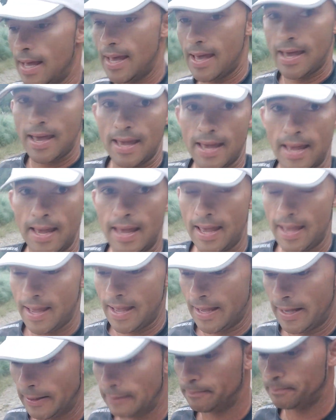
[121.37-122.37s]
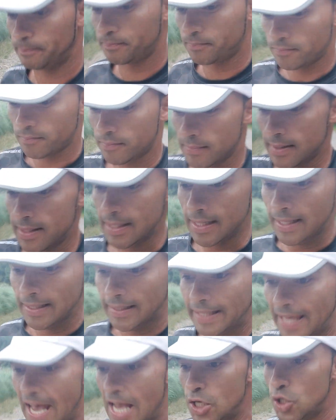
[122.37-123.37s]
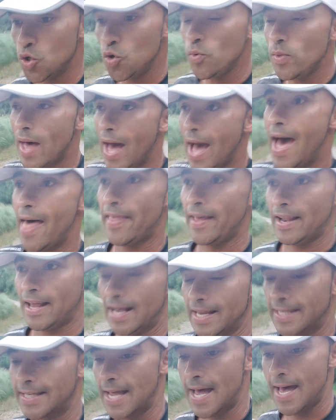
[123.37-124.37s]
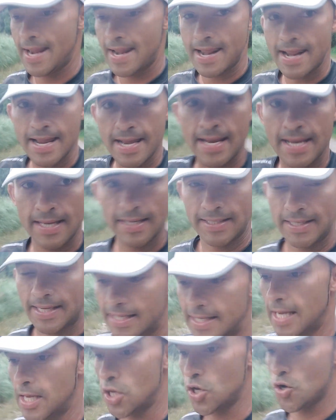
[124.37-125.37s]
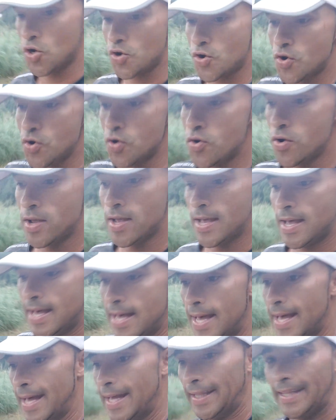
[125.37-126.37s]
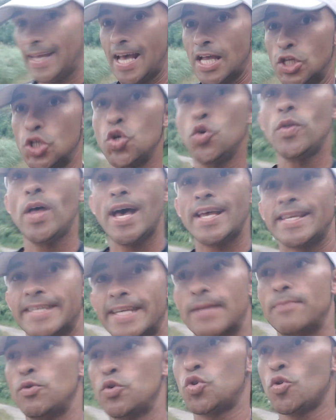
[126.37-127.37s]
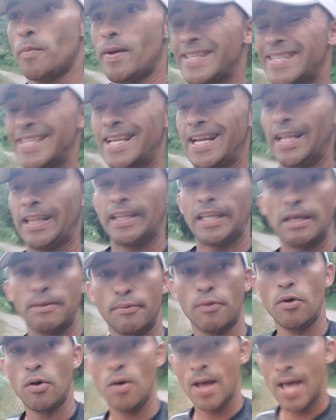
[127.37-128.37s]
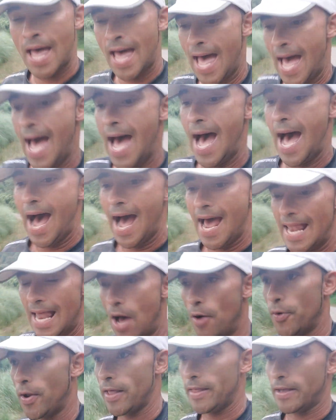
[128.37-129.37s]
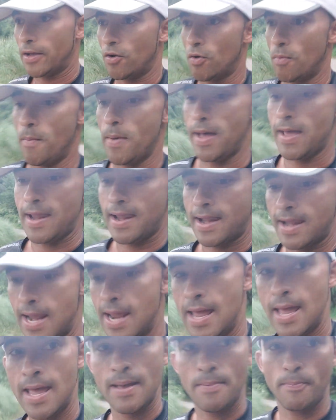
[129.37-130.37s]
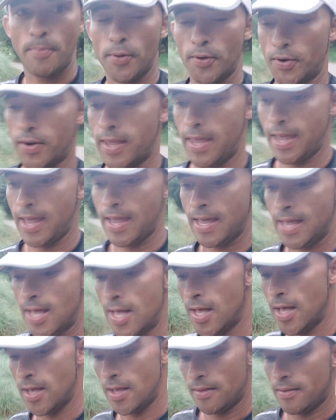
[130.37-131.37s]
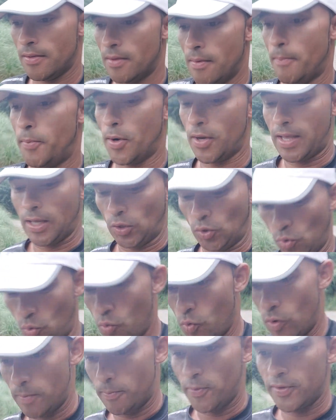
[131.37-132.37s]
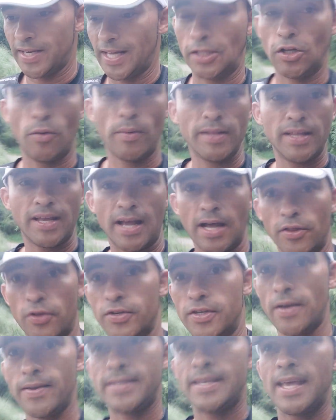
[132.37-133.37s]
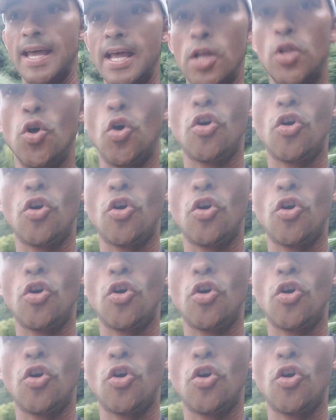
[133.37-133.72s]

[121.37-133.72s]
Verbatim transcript: Eh, te ayuda a adelgazar, sí señor, te ayuda a ser mucho más selectivo a la hora de comer, porque porque tu cuerpo ya te lo va indicando. ¿Sabes qué?